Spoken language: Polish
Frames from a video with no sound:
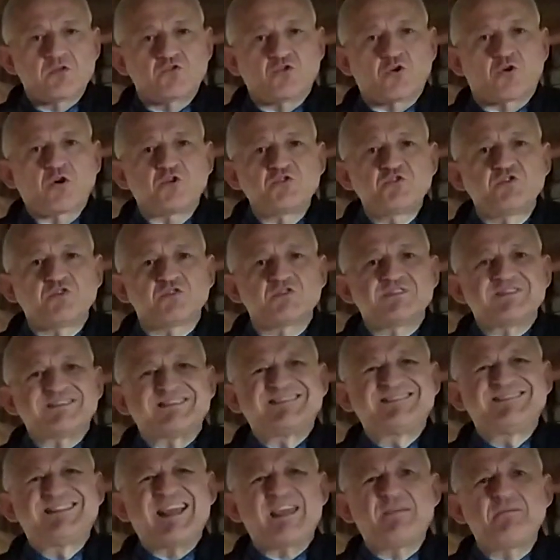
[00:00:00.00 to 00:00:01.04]
Dochodzi do
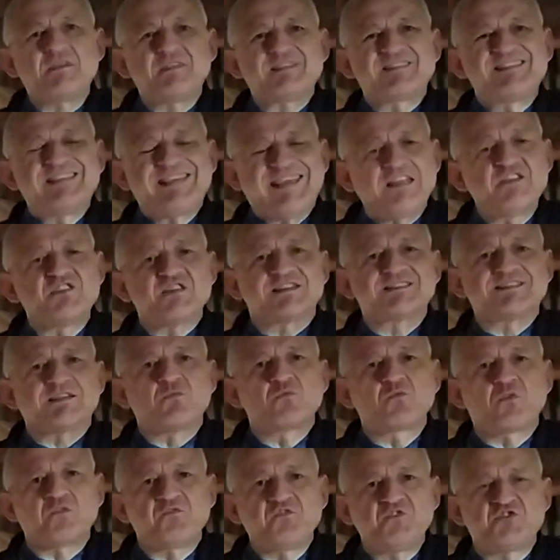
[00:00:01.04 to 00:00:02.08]
zdjęcia
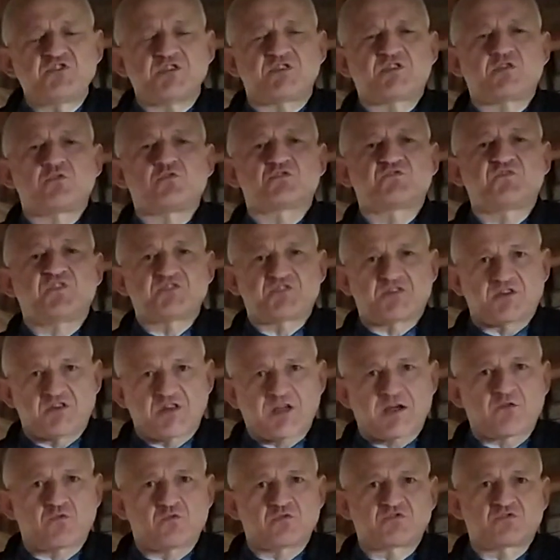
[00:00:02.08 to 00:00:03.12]
całkowicie tegoż właśnie
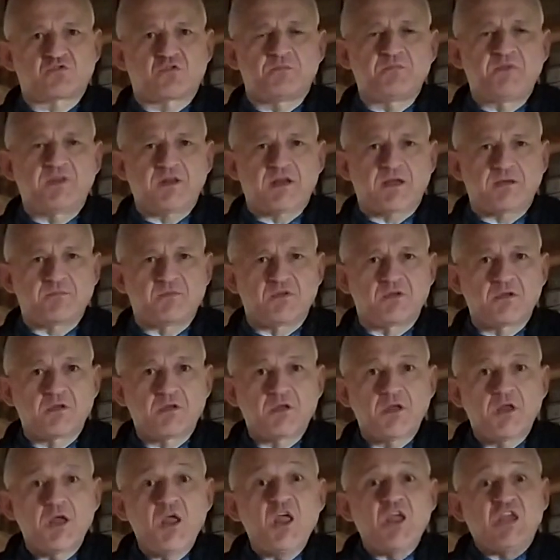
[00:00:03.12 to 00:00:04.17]
dachu z kominami.
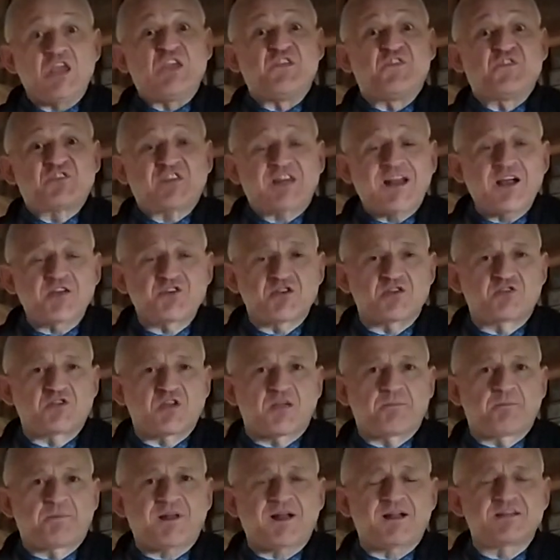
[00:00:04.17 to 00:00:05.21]
I w trakcie
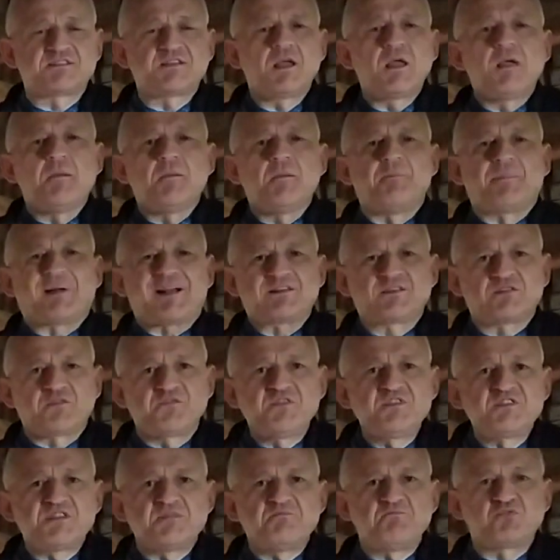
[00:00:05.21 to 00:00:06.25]
tych prac
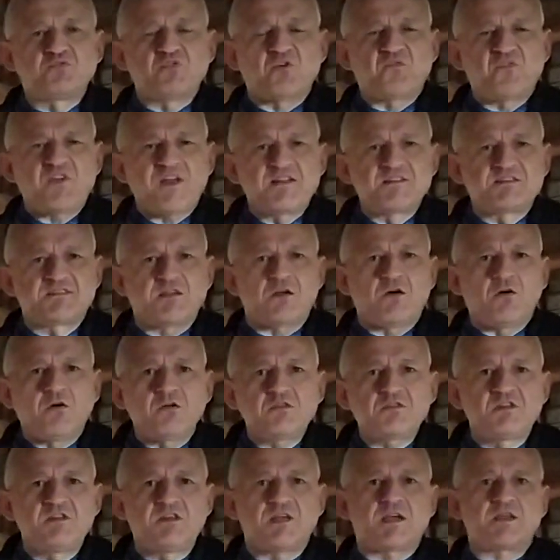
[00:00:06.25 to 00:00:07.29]
pracownicy budowlańcy
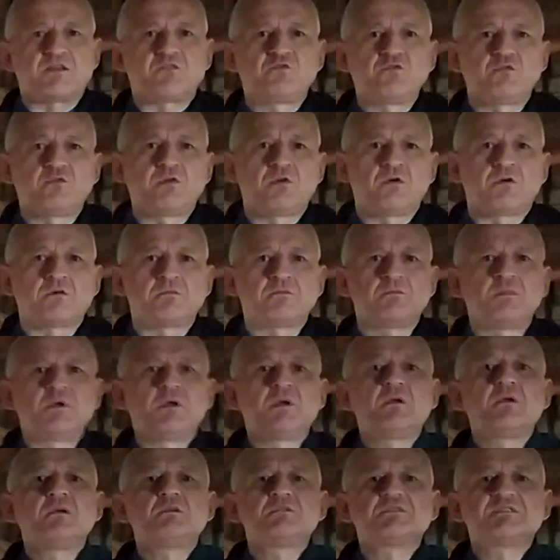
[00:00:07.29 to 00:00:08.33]
odnajdują
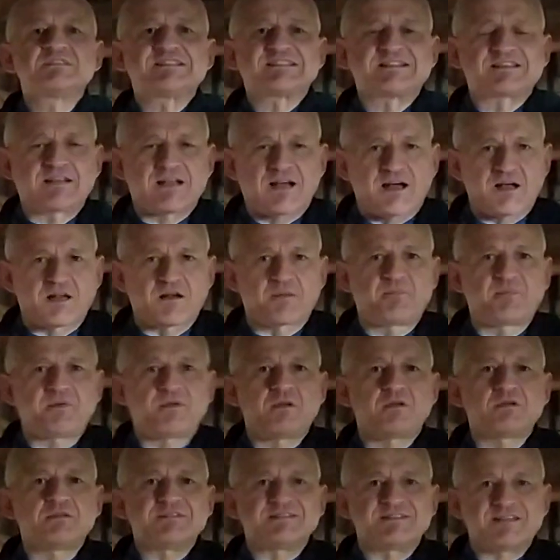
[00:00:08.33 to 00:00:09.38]
skarb
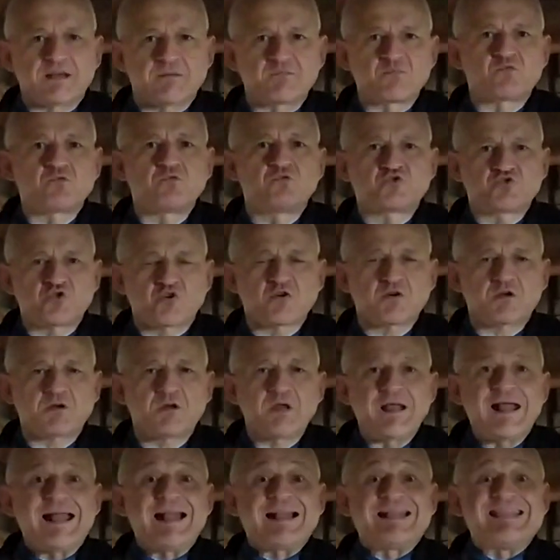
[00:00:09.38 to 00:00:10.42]
zamku Czocha.
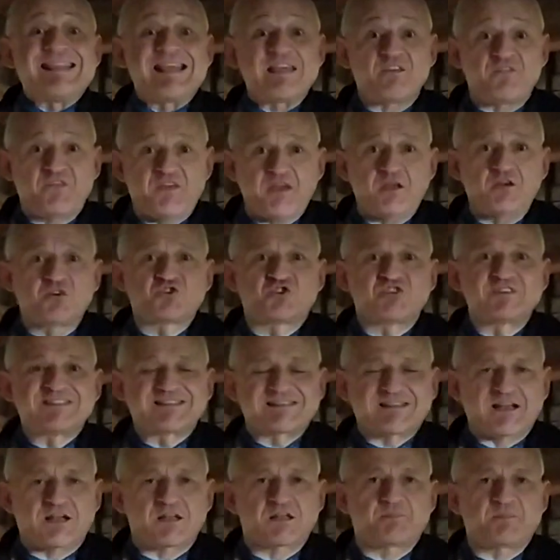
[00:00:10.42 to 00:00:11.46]
Największy
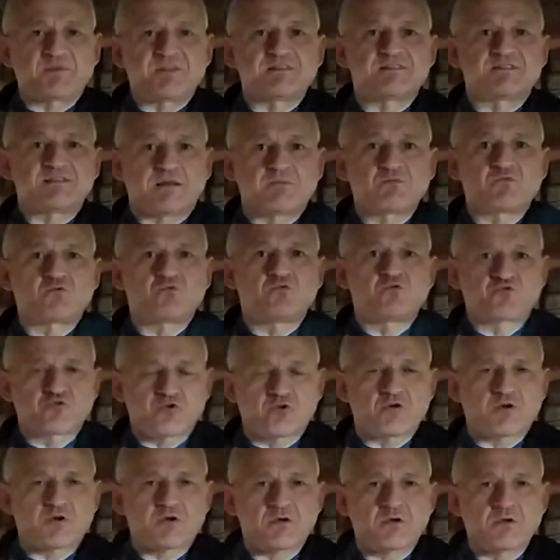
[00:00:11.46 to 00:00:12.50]
skarb zamku
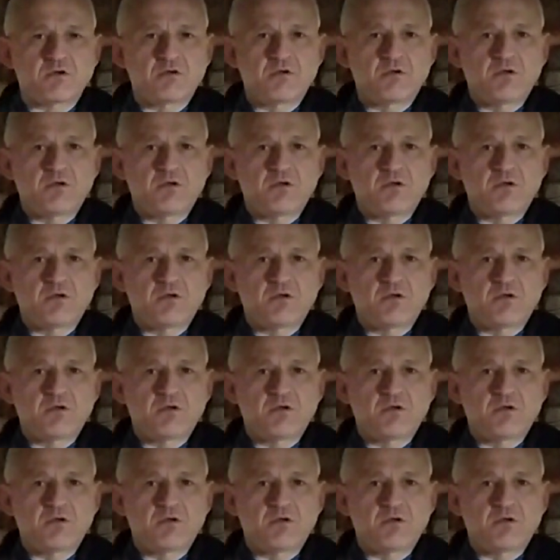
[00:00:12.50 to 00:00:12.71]
Czocha.